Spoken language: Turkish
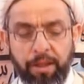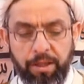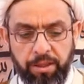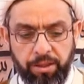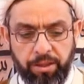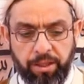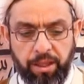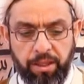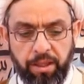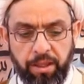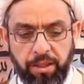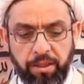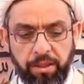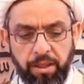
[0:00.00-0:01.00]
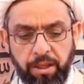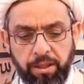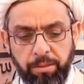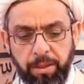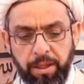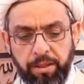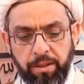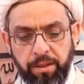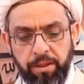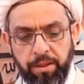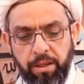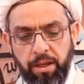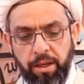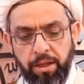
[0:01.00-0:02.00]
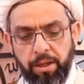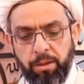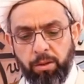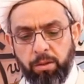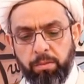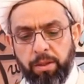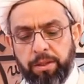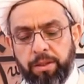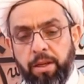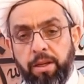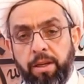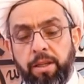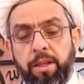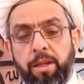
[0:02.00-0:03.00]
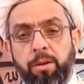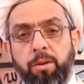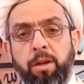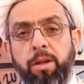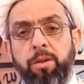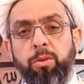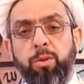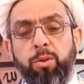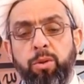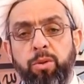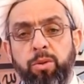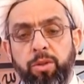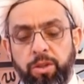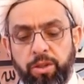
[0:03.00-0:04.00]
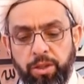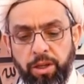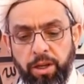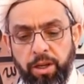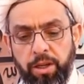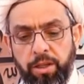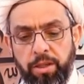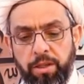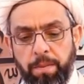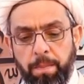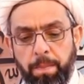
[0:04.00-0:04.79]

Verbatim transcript: İnsanların akıbetinin hayırlı olmasına neden olan üçüncü şey